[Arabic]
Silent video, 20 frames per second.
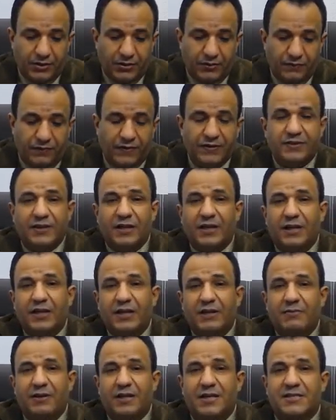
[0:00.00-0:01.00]
فأنت
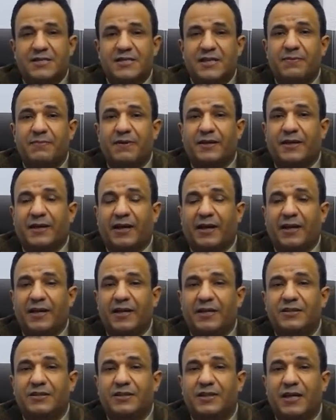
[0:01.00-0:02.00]
اعمل حسابك
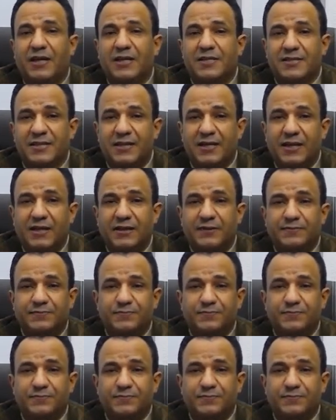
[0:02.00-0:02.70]
على أن الأسئلة